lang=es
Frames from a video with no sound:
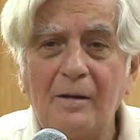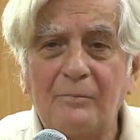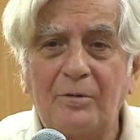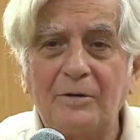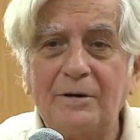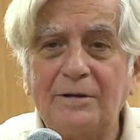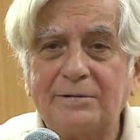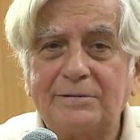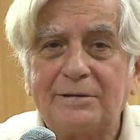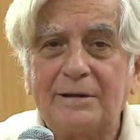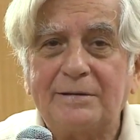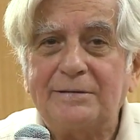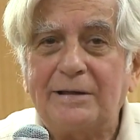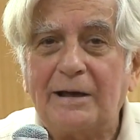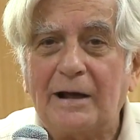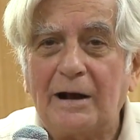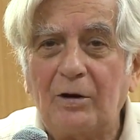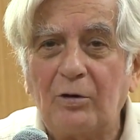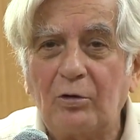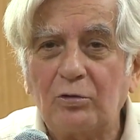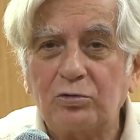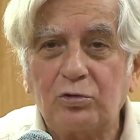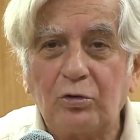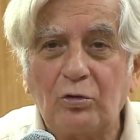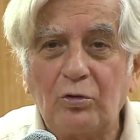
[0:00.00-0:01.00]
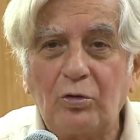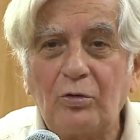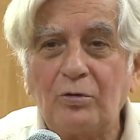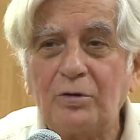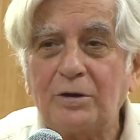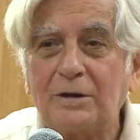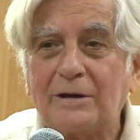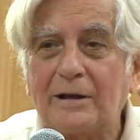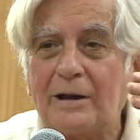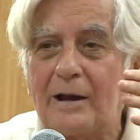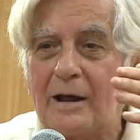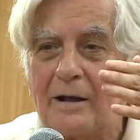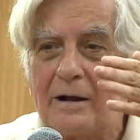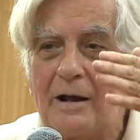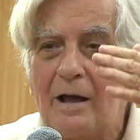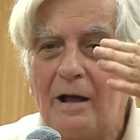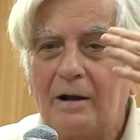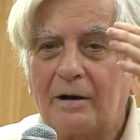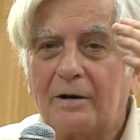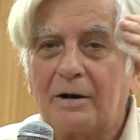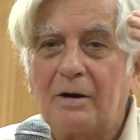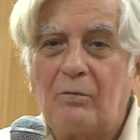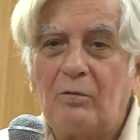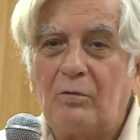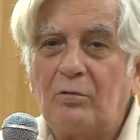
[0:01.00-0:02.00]
por incendiarlo todo y que la
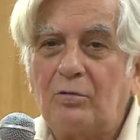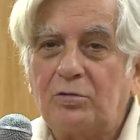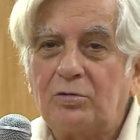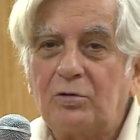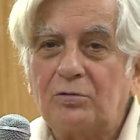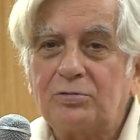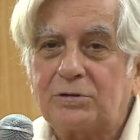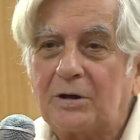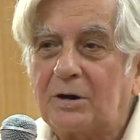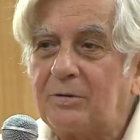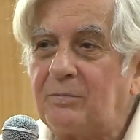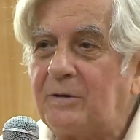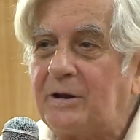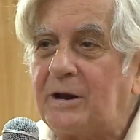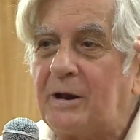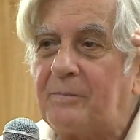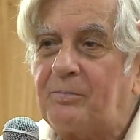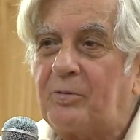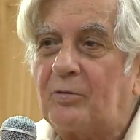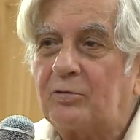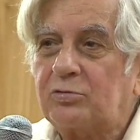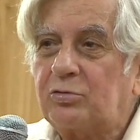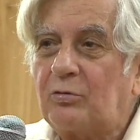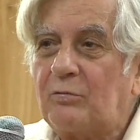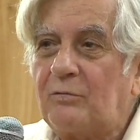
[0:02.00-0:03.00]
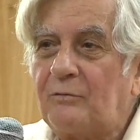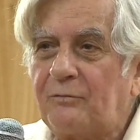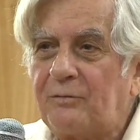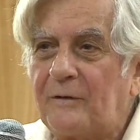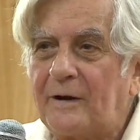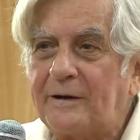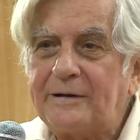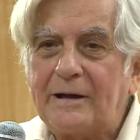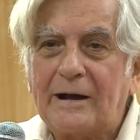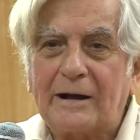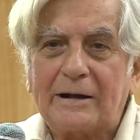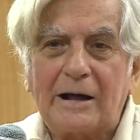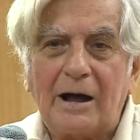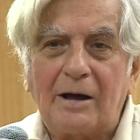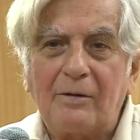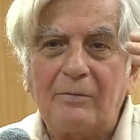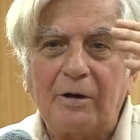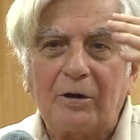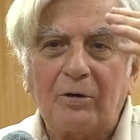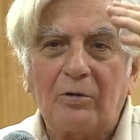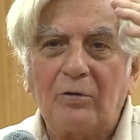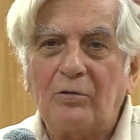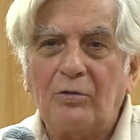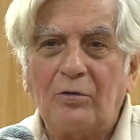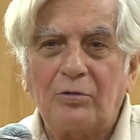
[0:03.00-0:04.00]
revolución termine por triunfar y
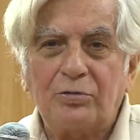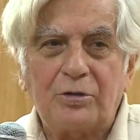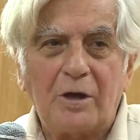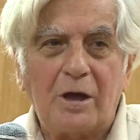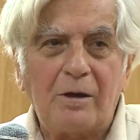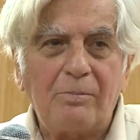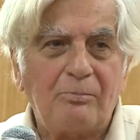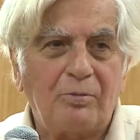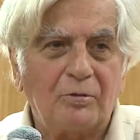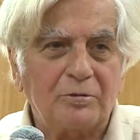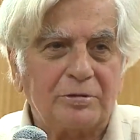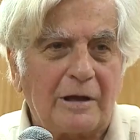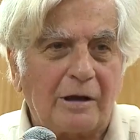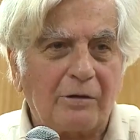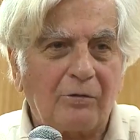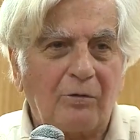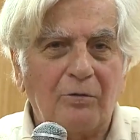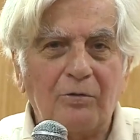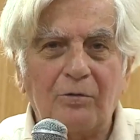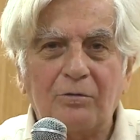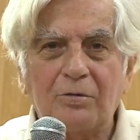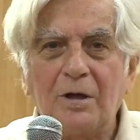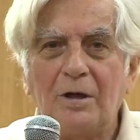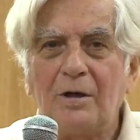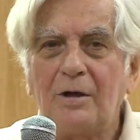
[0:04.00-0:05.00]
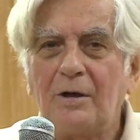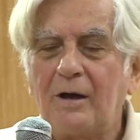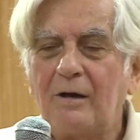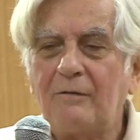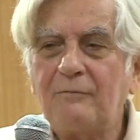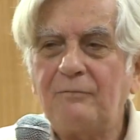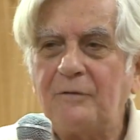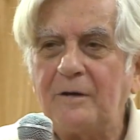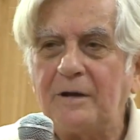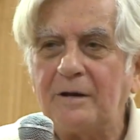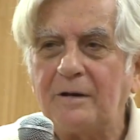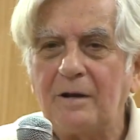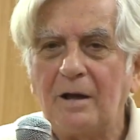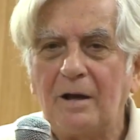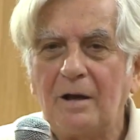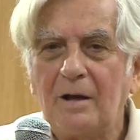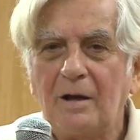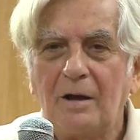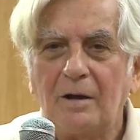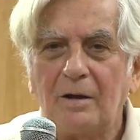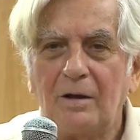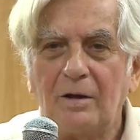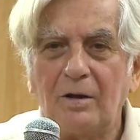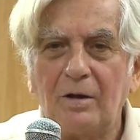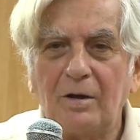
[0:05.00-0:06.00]
acabe con los déspotas, con los, en fin,
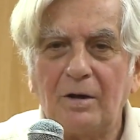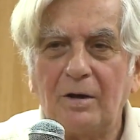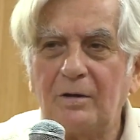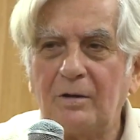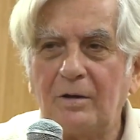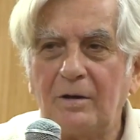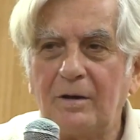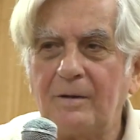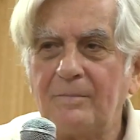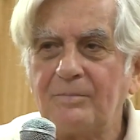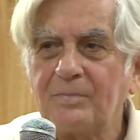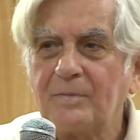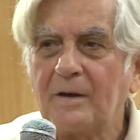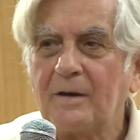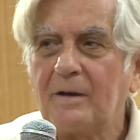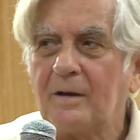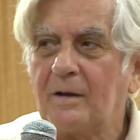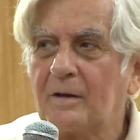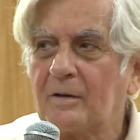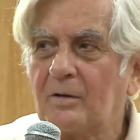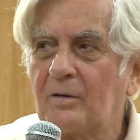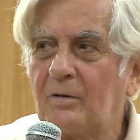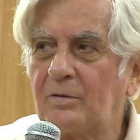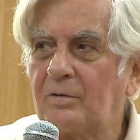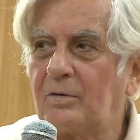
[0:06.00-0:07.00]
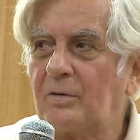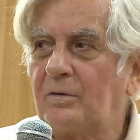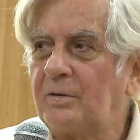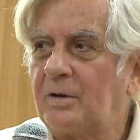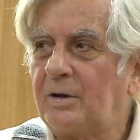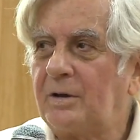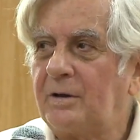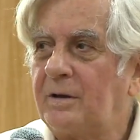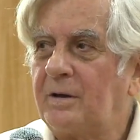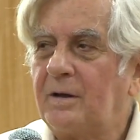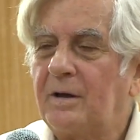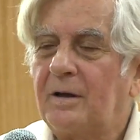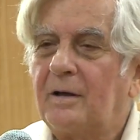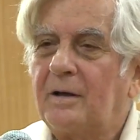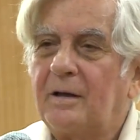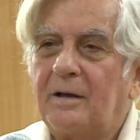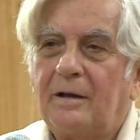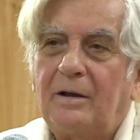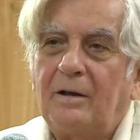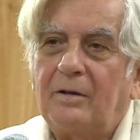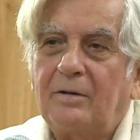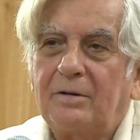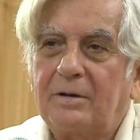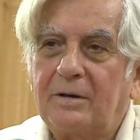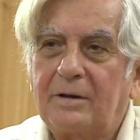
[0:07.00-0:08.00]
eh, con los
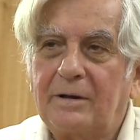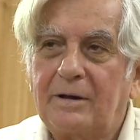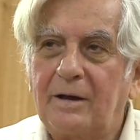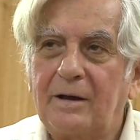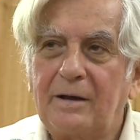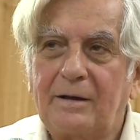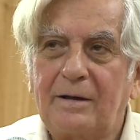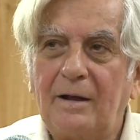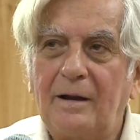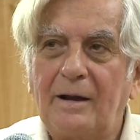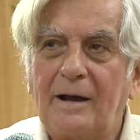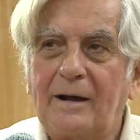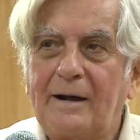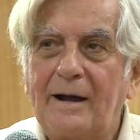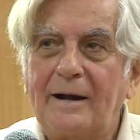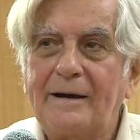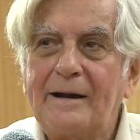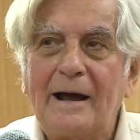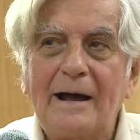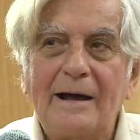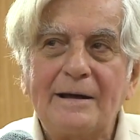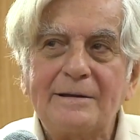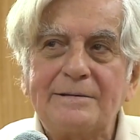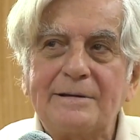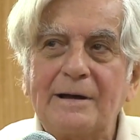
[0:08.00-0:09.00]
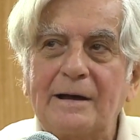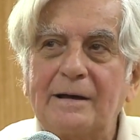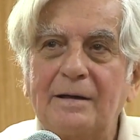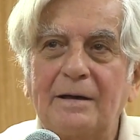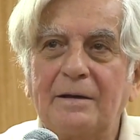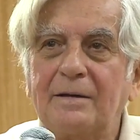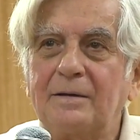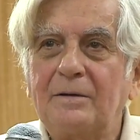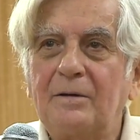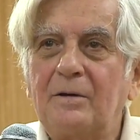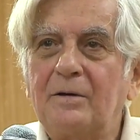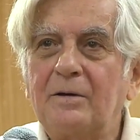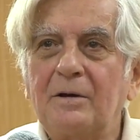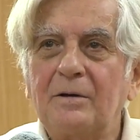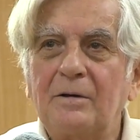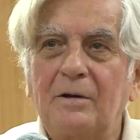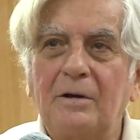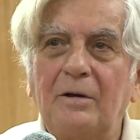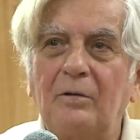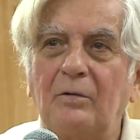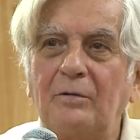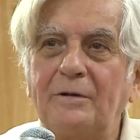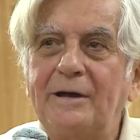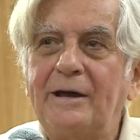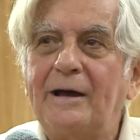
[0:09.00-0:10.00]
la, canalla eh,
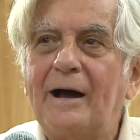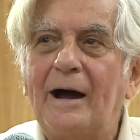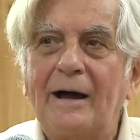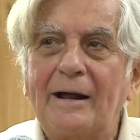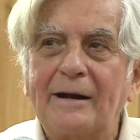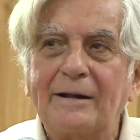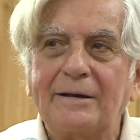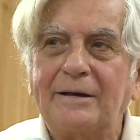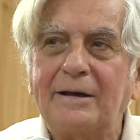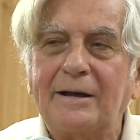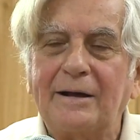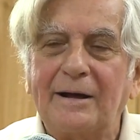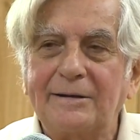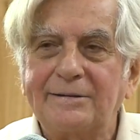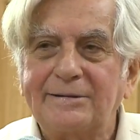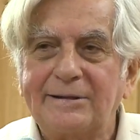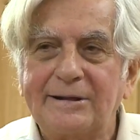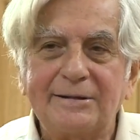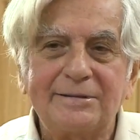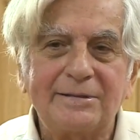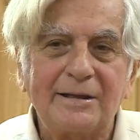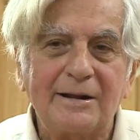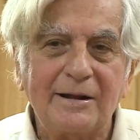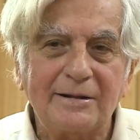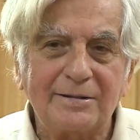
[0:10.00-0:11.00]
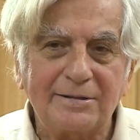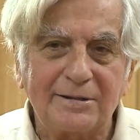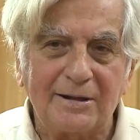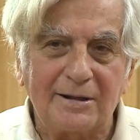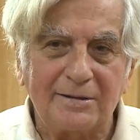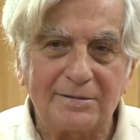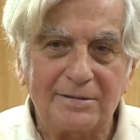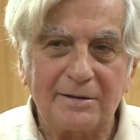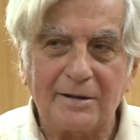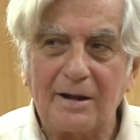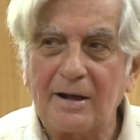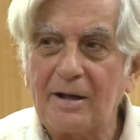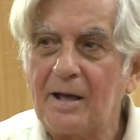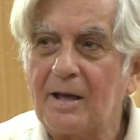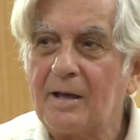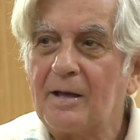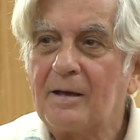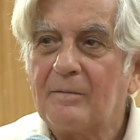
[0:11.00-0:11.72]
eh, oligárquica, etcétera, etcétera.